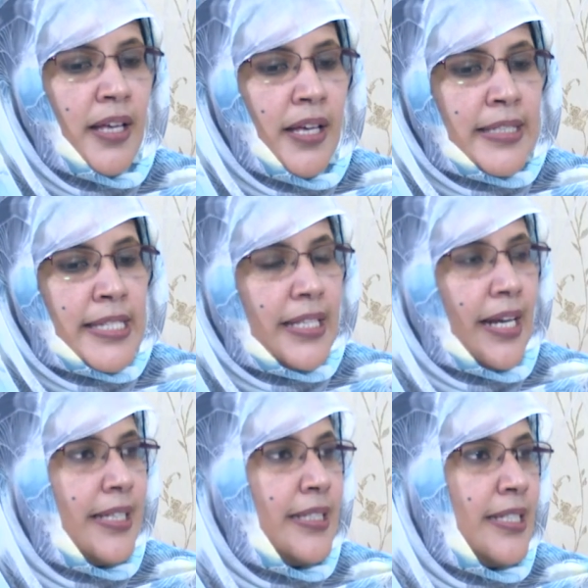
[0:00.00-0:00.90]

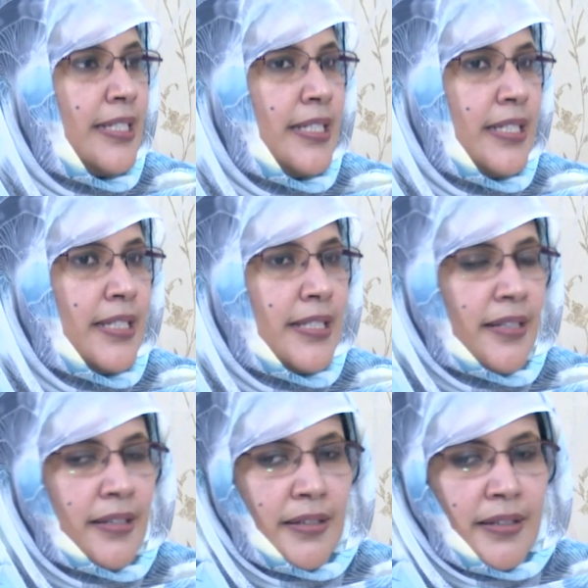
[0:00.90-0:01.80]
لاستراتيجية
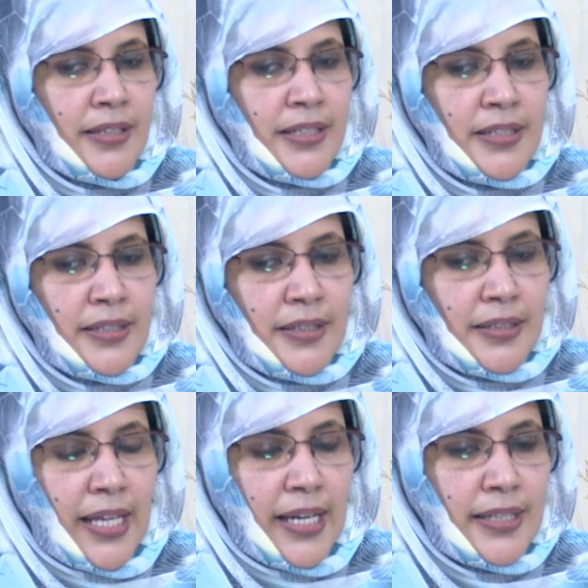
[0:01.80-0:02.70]
اللي آه،
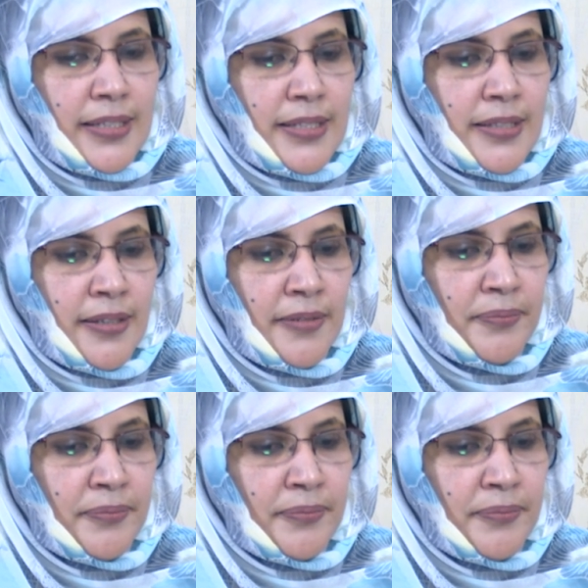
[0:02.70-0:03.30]
طرحت آه،